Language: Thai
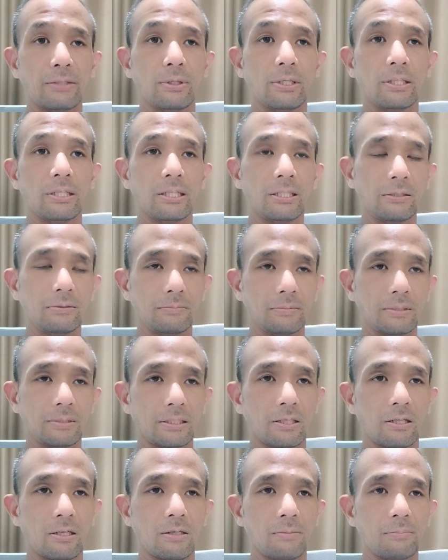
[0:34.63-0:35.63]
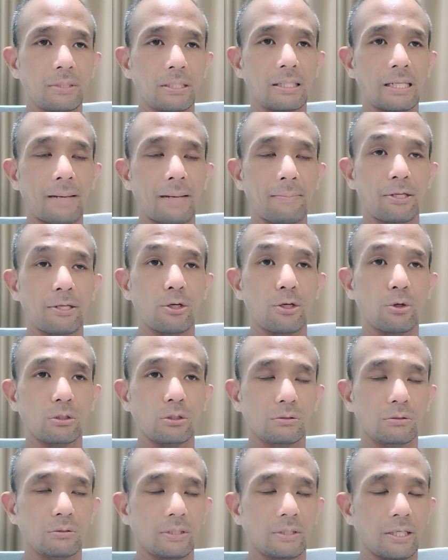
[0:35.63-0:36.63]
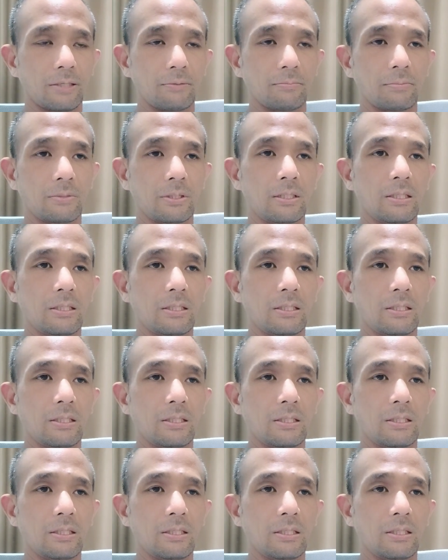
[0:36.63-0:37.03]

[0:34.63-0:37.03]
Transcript: ด้วยนะ มันก็มีหลายประโยชน์นะครับ